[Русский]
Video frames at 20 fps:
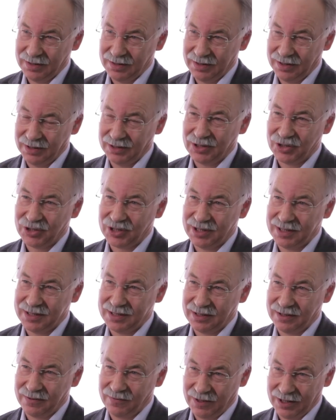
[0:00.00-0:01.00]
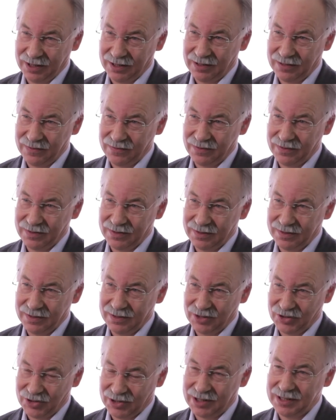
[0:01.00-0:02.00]
Это 6 кварков
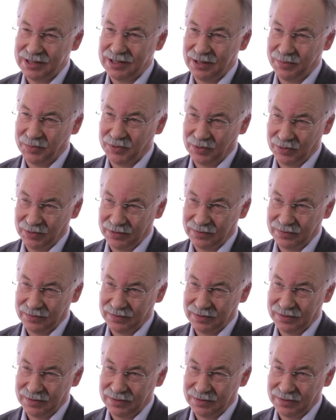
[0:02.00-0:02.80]
и 6 лептонов.